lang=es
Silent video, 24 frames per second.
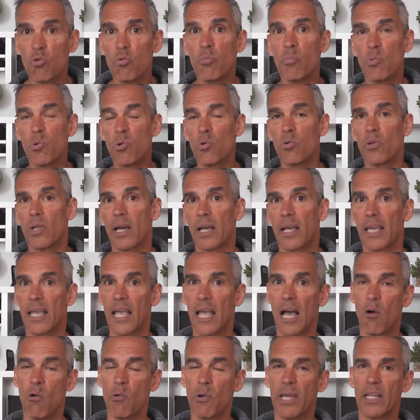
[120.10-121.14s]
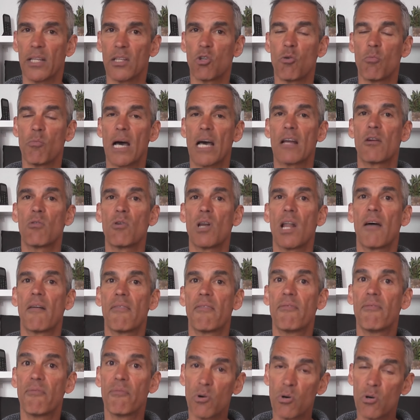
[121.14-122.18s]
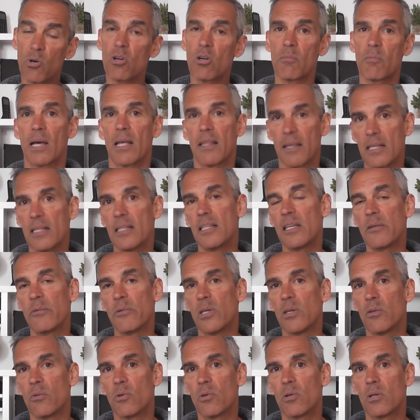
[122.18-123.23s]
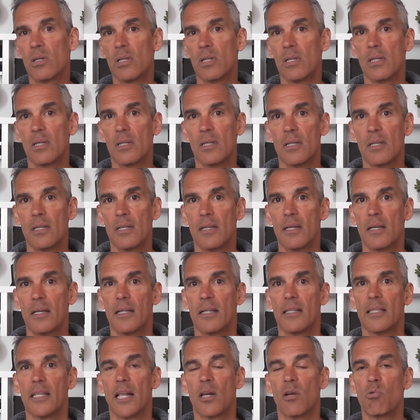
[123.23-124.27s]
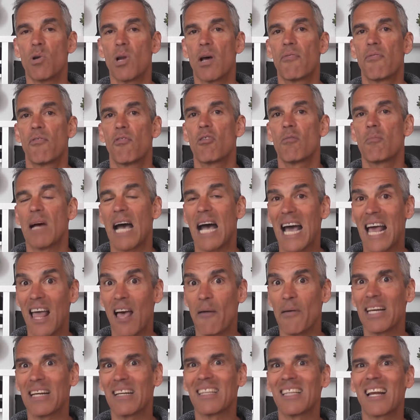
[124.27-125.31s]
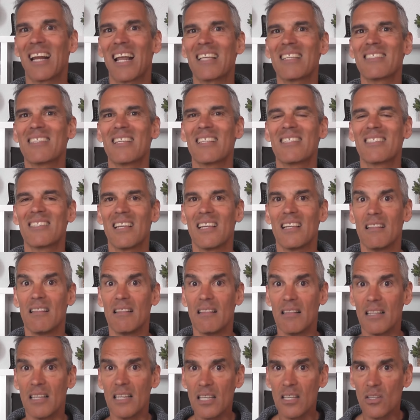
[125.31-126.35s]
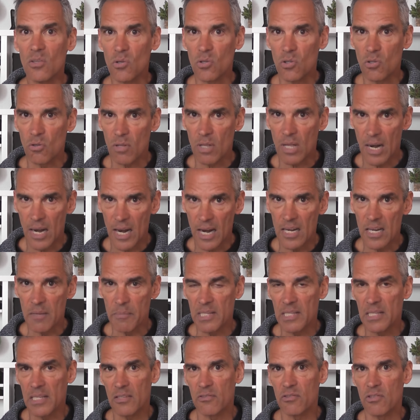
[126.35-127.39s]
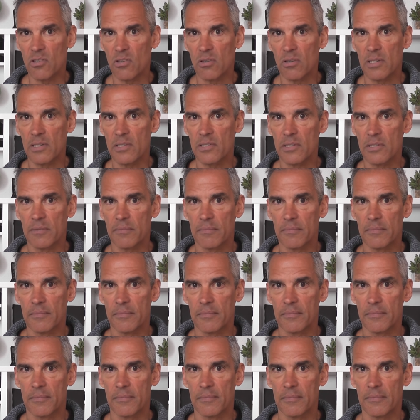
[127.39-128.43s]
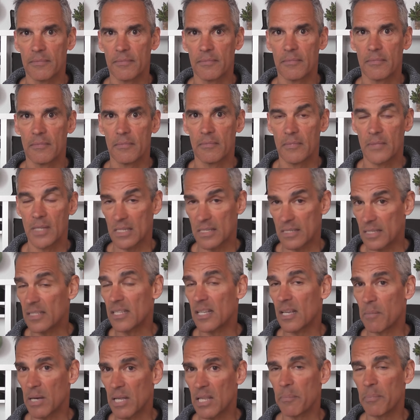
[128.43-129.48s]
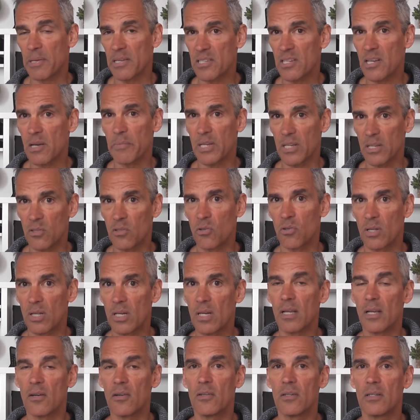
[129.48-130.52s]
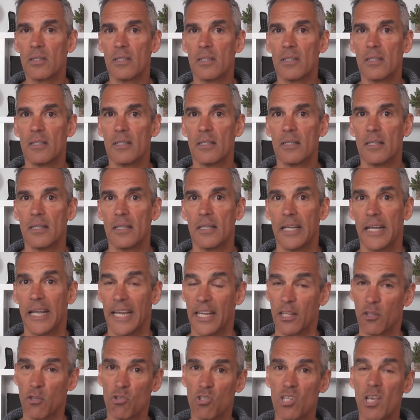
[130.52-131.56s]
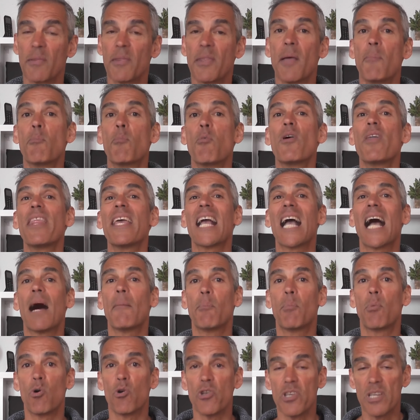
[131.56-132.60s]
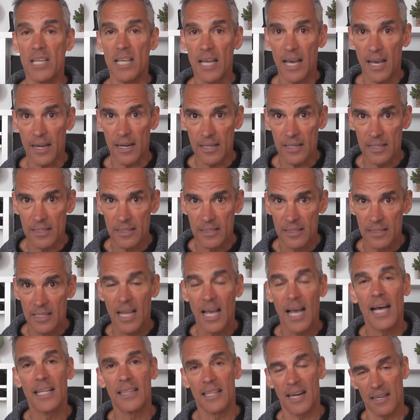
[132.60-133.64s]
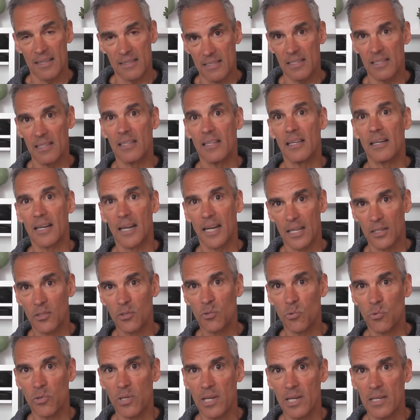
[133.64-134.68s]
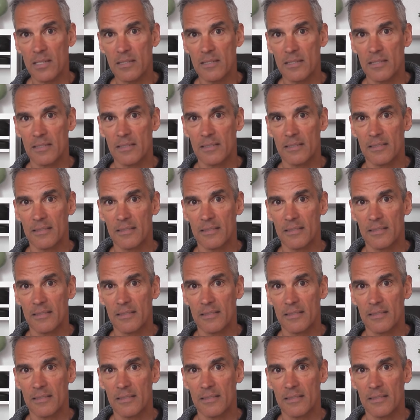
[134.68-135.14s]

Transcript: un Buda, que aunque tomaron la forma de individuo, de alguna forma, al haber trascendido todas las limitaciones del sistema de pensamientos del ego, entonces te pueden apoyar a trascender las tuyas,